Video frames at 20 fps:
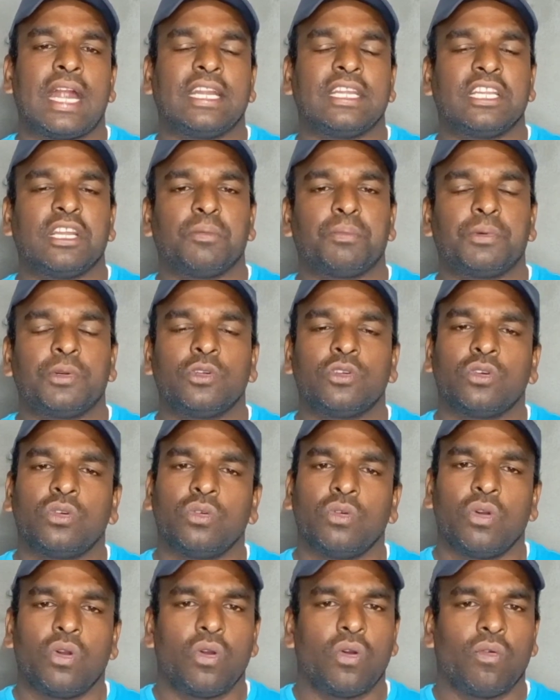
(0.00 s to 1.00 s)
ఆడినప్పుడు
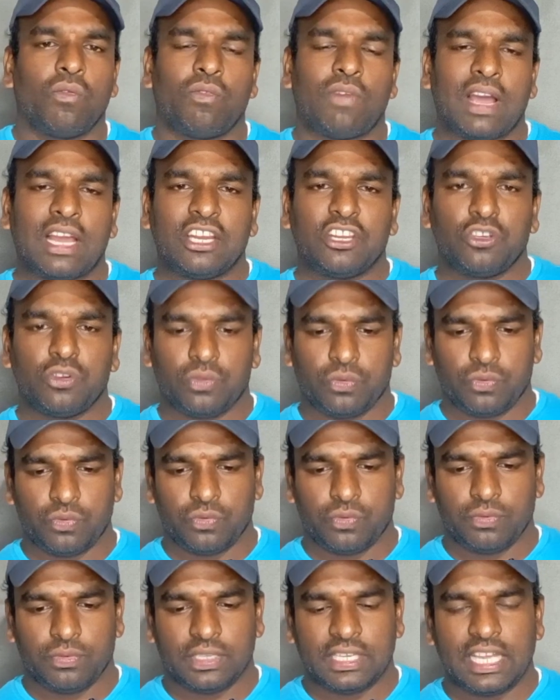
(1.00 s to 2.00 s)
వాళ్ళు
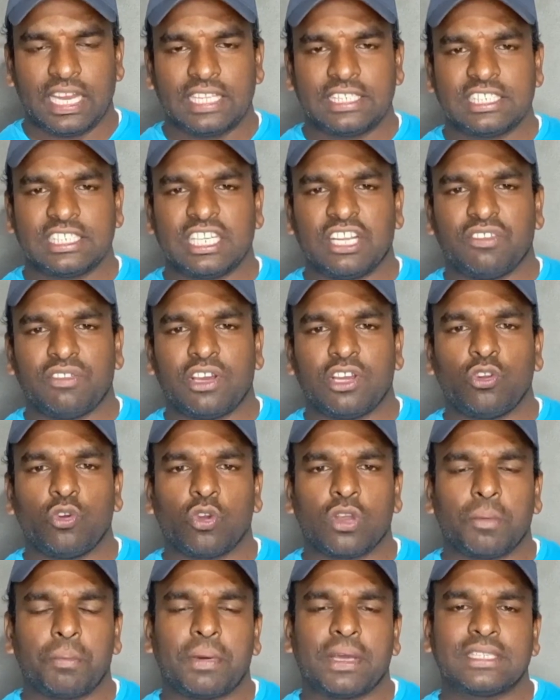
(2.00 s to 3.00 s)
గెలిచిన వాళ్ళు
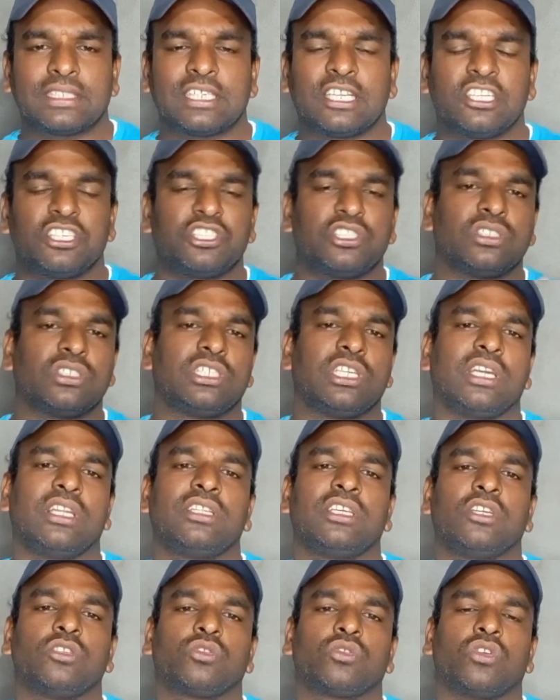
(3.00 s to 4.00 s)
ఒక పర్సన్
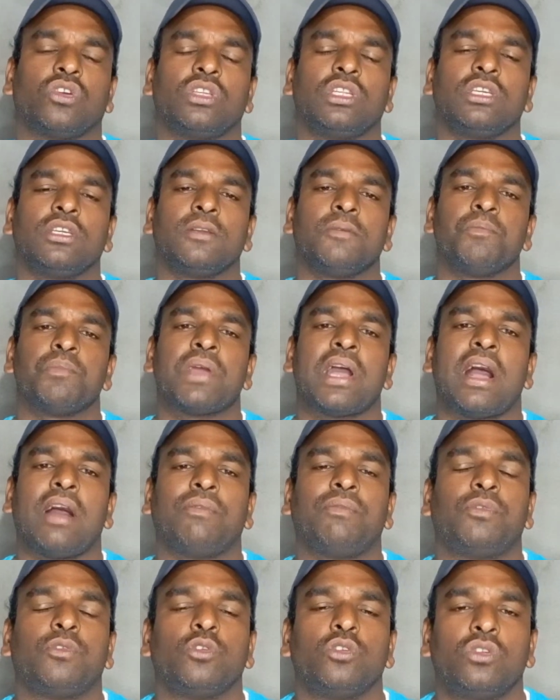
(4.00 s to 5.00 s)
షేర్ చేసుకొని
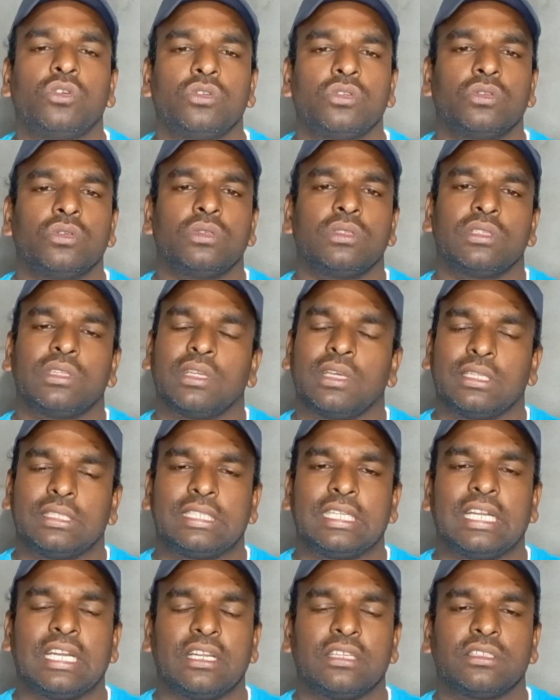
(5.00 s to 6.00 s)
ఆ ఫుడ్
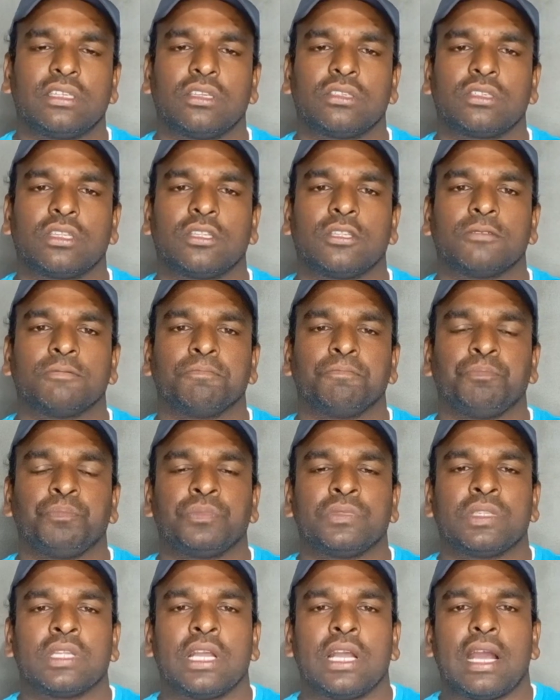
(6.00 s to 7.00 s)
తినడం జరుగుతుంది
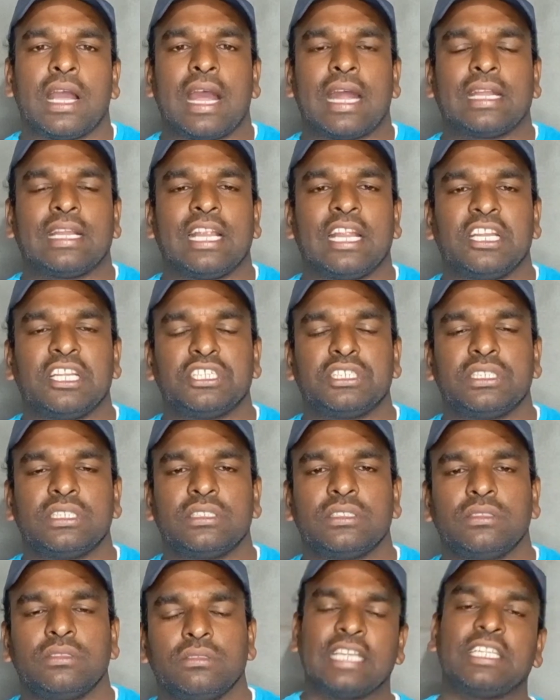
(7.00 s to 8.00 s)
అట్లా అనేసి
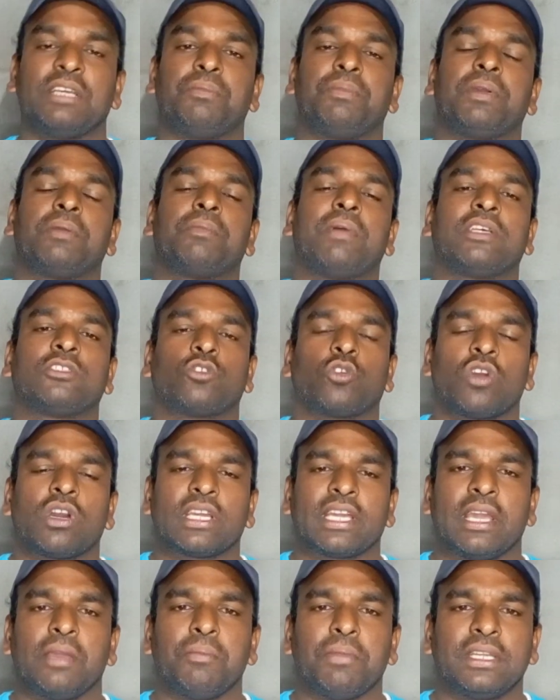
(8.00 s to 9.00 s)
అయితే బిగ్ బాస్ ఒక
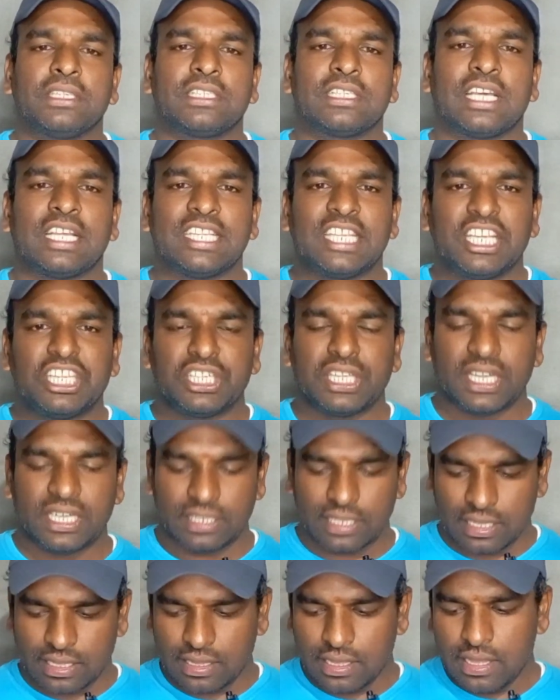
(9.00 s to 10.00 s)
గేమ్ పెడుతుంది అది ఏంటి
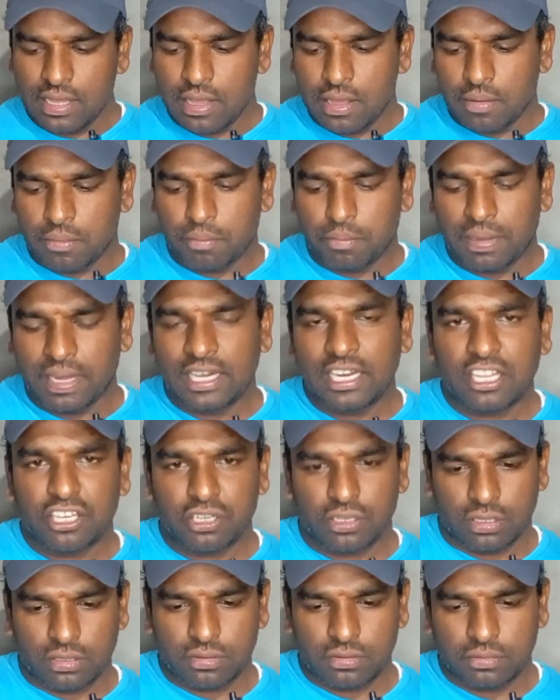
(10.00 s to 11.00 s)
అంటే
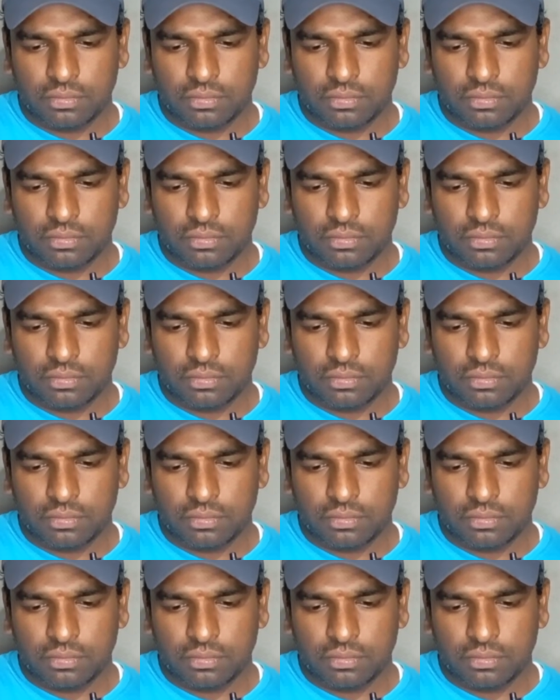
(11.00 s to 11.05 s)
బల్లర్